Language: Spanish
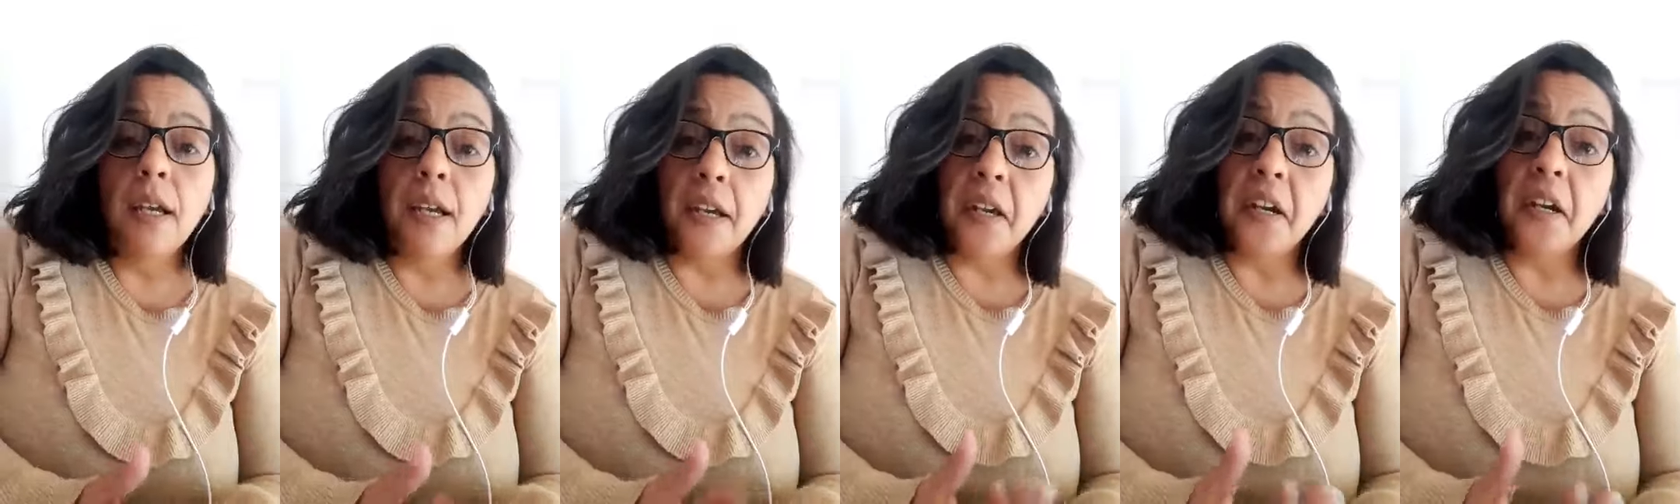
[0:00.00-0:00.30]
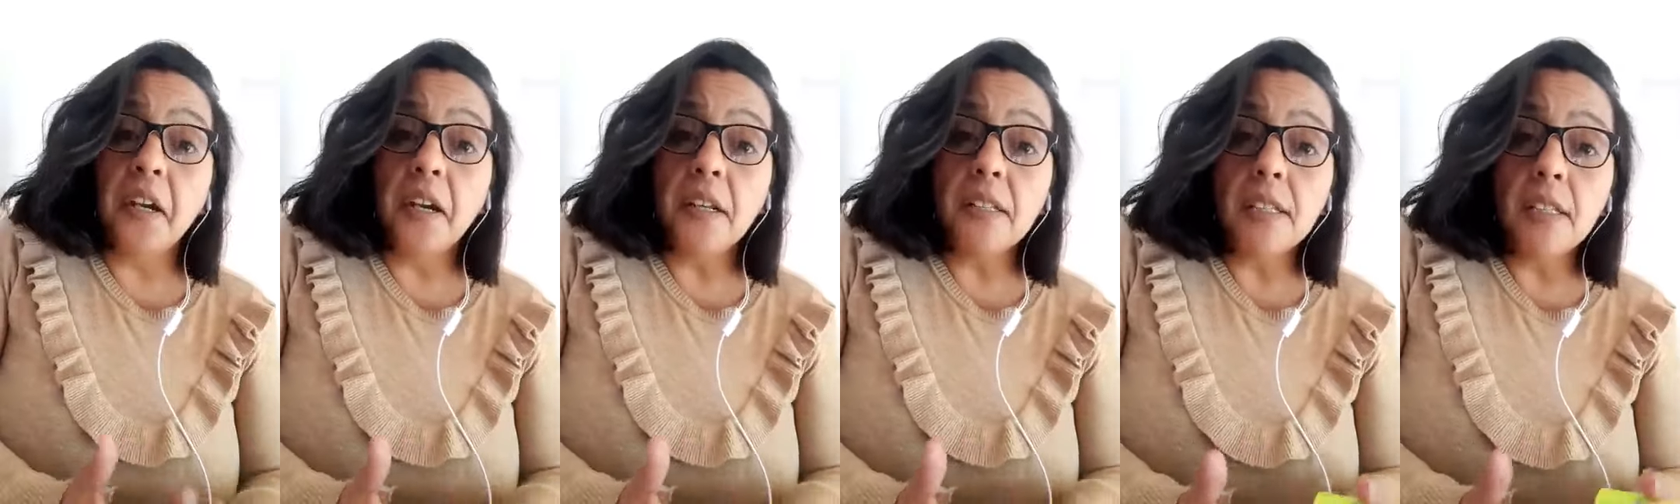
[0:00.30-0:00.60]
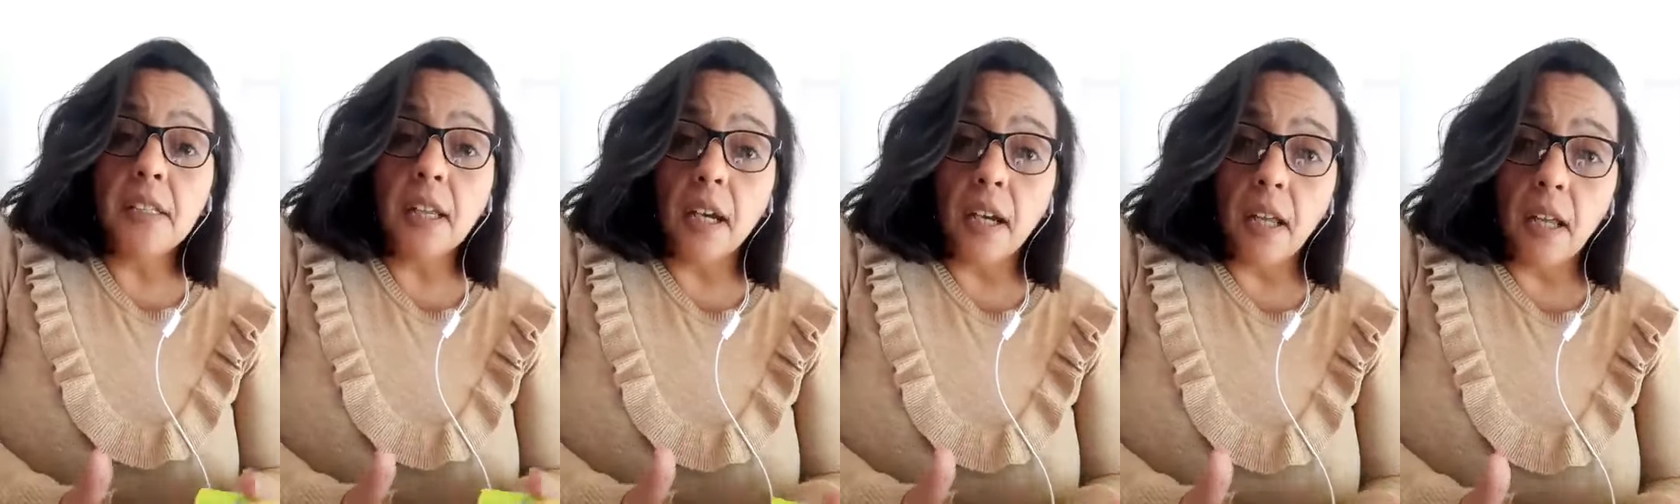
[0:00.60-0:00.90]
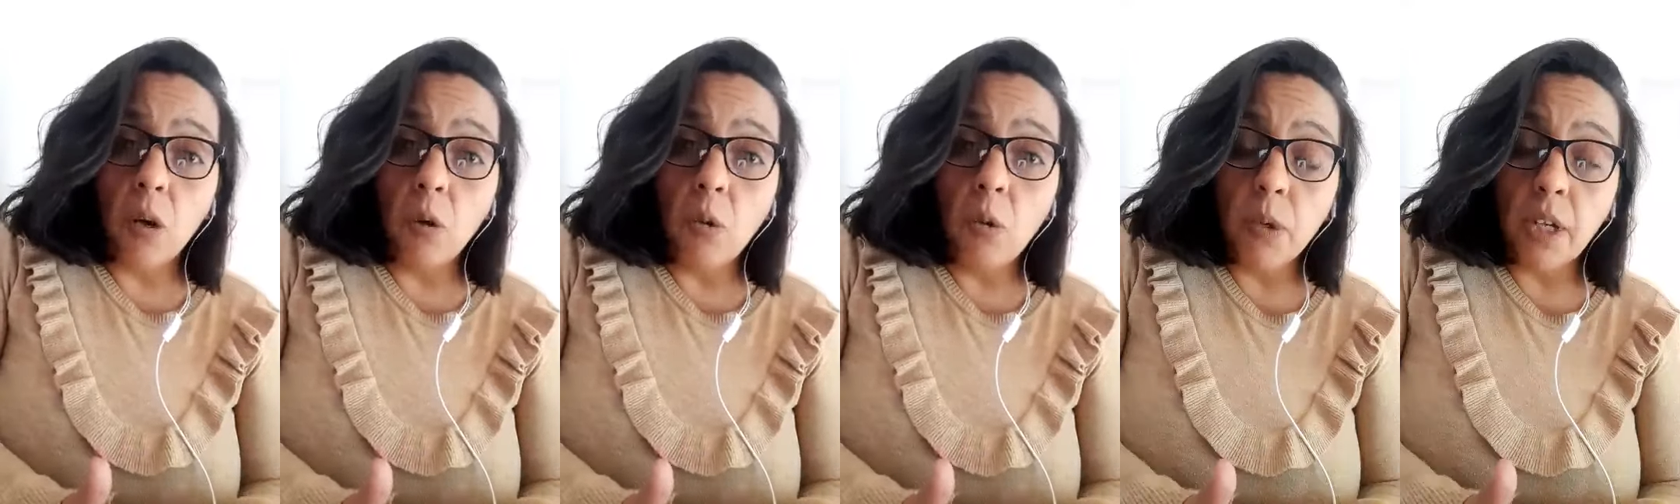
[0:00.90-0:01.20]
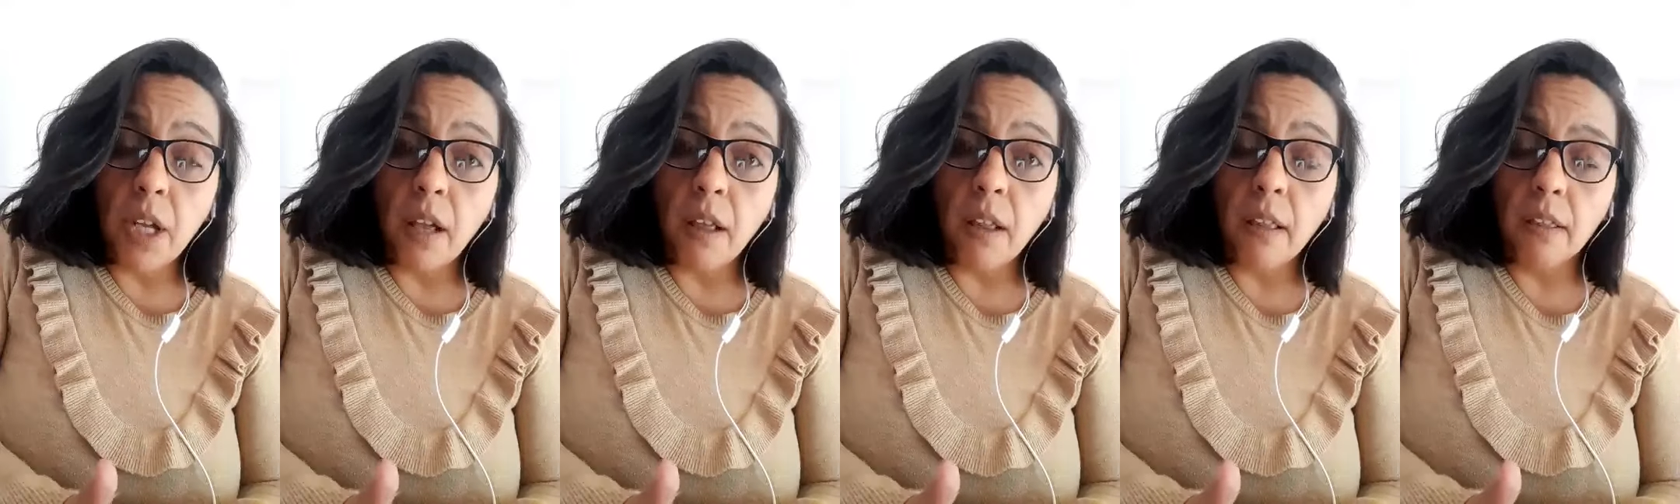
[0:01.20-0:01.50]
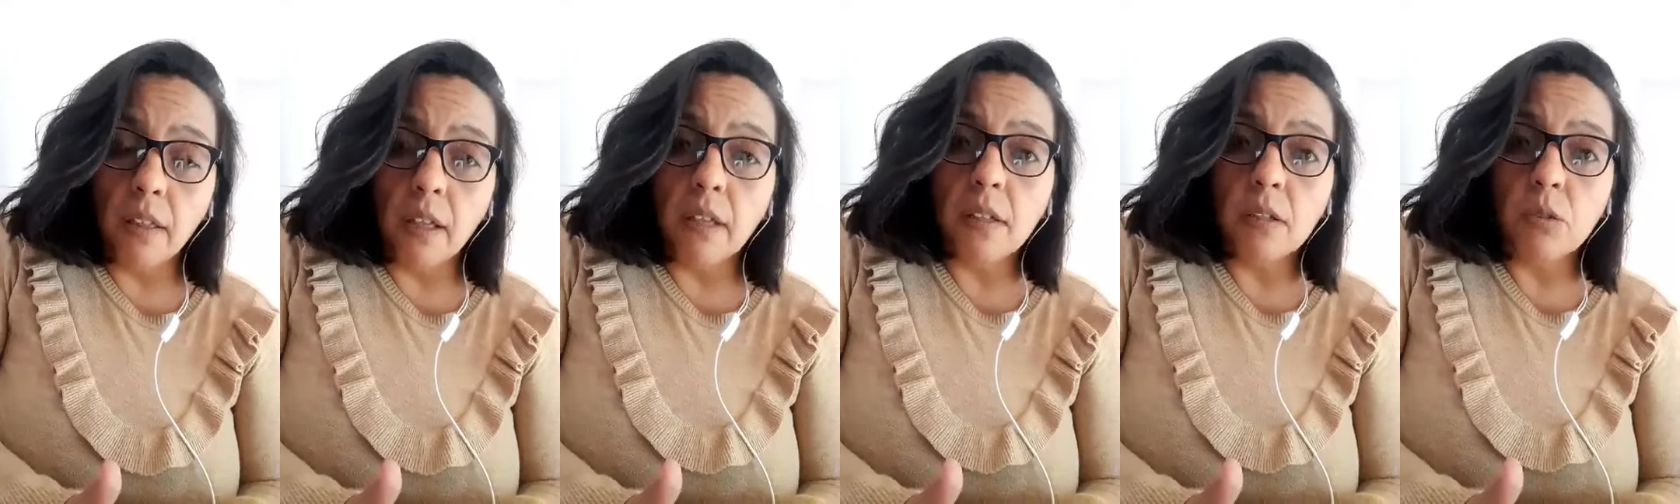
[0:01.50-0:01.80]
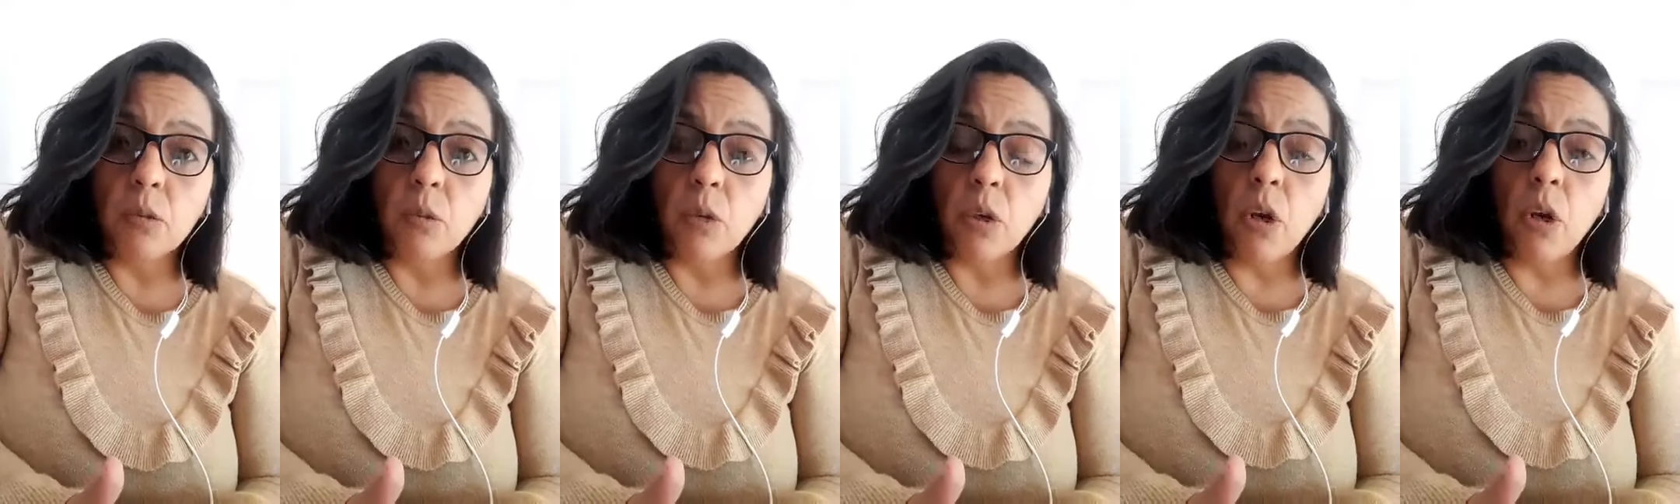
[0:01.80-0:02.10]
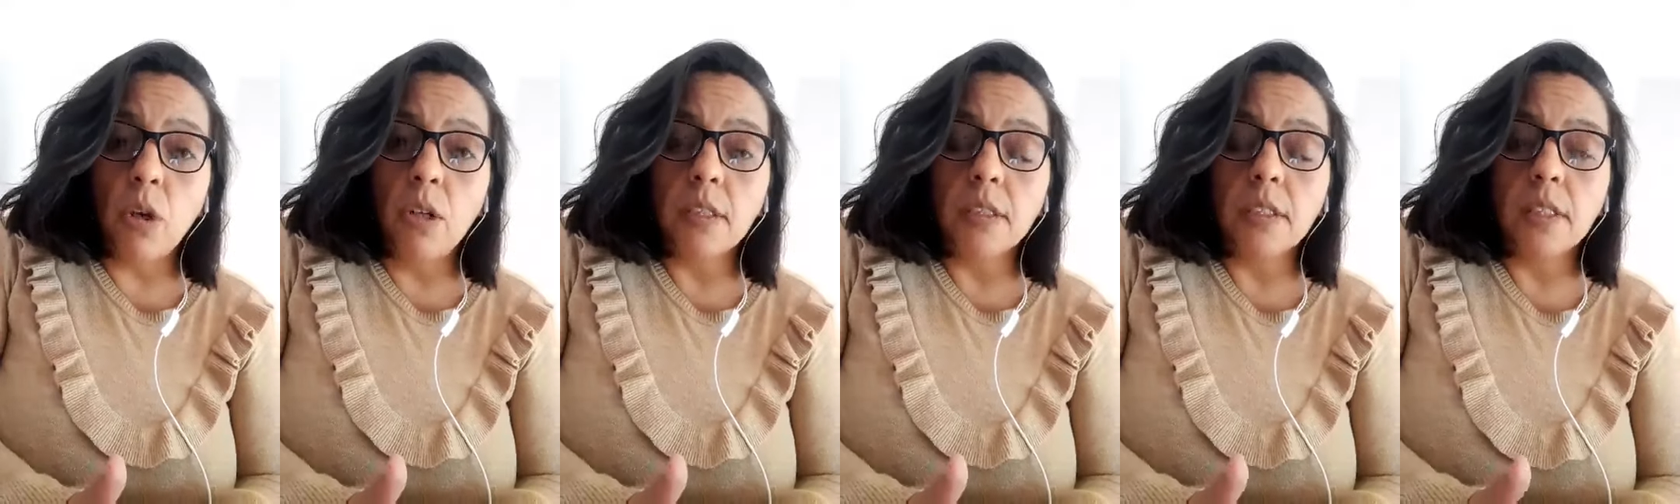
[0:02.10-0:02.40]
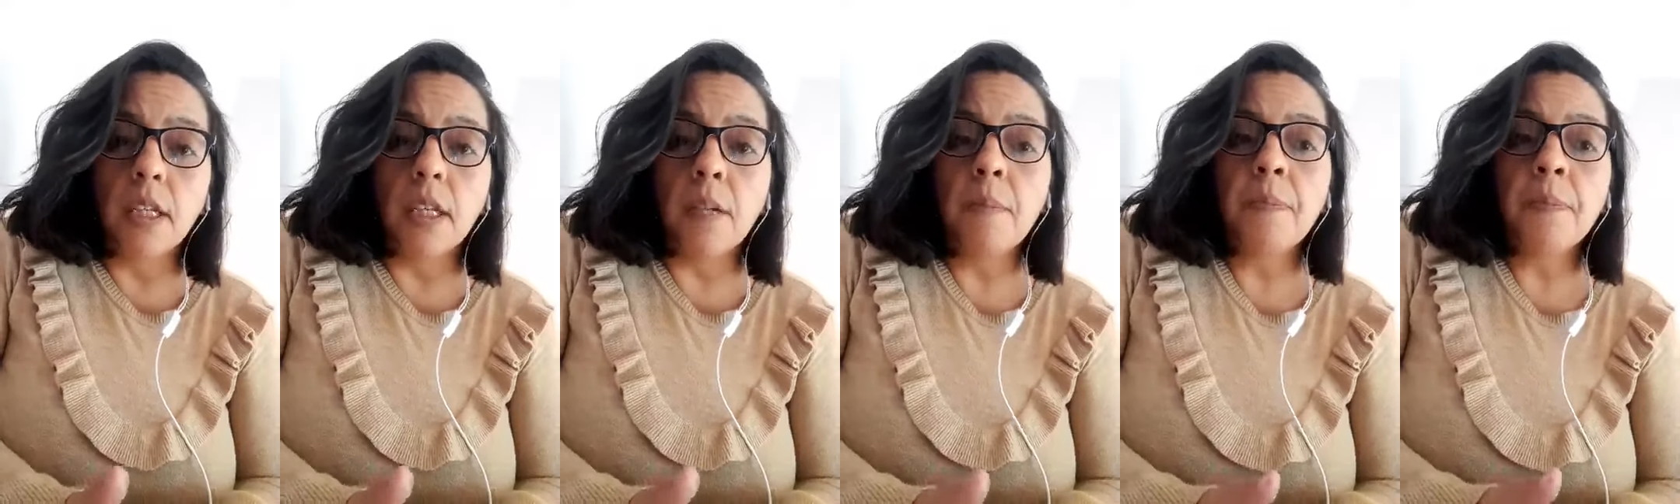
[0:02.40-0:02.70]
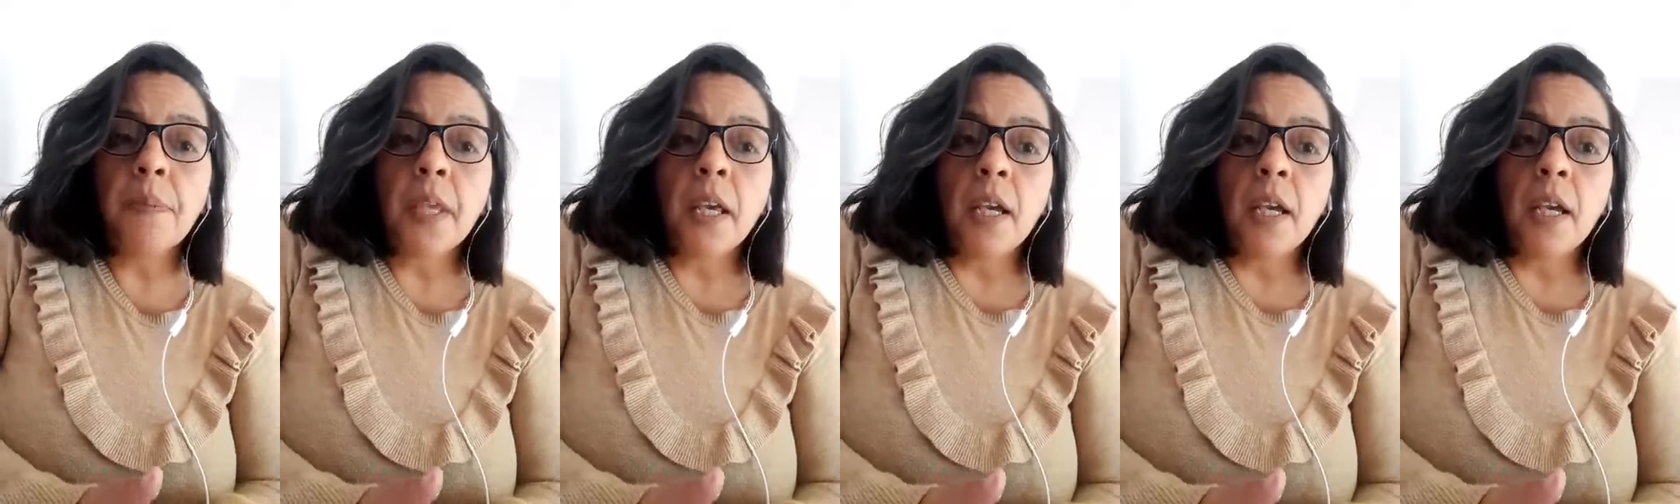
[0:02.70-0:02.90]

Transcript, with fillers: que ejerce cada una desde su rol, ¿sí?